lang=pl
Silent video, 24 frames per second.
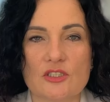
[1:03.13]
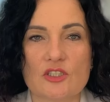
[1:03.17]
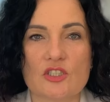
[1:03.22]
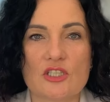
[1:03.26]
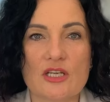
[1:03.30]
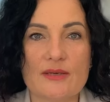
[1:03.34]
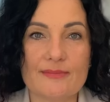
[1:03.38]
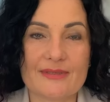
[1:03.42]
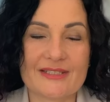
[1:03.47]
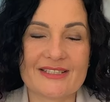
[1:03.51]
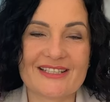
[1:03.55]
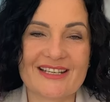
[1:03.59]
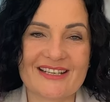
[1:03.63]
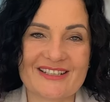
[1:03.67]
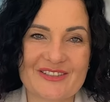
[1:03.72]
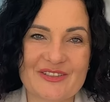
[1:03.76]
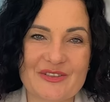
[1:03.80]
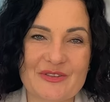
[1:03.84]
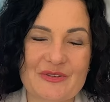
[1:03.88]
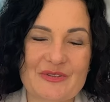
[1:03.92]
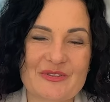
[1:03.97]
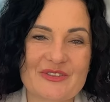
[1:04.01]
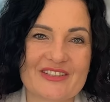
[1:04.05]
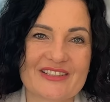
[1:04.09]
Żeby
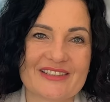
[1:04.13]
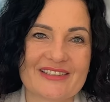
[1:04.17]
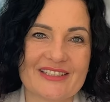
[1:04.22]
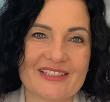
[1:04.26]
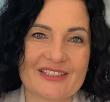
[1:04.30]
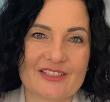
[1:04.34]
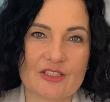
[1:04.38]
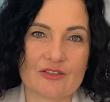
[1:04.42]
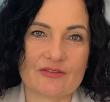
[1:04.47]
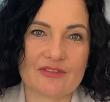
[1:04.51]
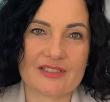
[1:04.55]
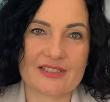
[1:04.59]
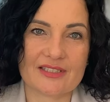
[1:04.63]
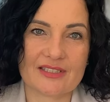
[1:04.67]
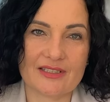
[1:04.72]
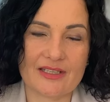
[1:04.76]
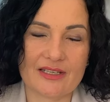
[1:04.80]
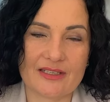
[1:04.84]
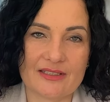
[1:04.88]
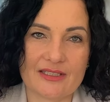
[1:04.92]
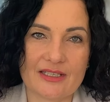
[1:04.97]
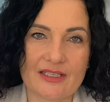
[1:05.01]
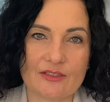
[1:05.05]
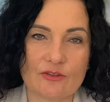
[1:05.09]
zacząć delegować
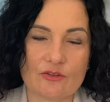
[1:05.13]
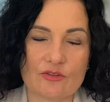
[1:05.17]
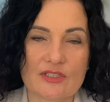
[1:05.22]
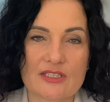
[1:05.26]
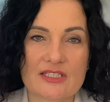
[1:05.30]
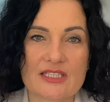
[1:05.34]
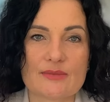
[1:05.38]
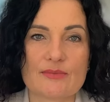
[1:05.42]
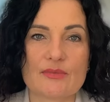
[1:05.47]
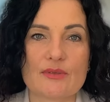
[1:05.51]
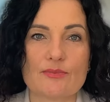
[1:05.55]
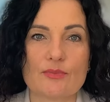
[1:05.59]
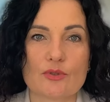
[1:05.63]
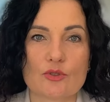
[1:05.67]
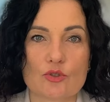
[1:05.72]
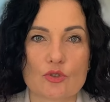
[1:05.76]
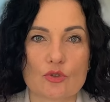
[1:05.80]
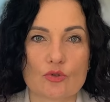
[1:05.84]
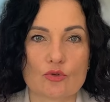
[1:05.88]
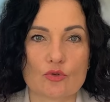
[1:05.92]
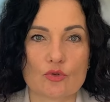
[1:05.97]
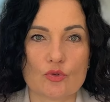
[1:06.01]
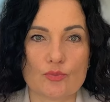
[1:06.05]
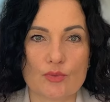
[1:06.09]
zadania, to na samym
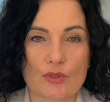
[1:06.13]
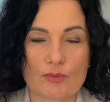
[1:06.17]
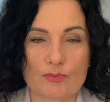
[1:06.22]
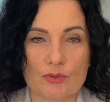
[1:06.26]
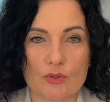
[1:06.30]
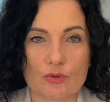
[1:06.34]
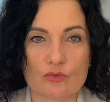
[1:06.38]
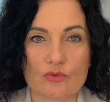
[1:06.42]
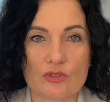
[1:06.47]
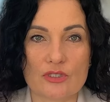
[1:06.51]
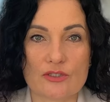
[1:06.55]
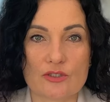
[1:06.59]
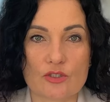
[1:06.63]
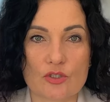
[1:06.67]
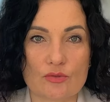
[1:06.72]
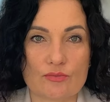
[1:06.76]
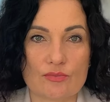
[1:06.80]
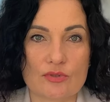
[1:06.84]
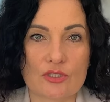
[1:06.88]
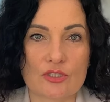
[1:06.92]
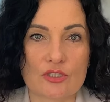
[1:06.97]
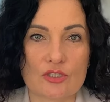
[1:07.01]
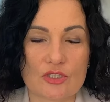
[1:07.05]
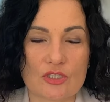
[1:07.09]
początku proponuję
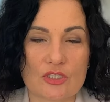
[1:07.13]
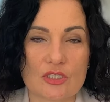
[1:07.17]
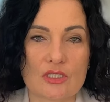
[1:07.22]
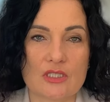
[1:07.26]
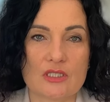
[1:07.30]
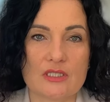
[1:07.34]
zrobić Ci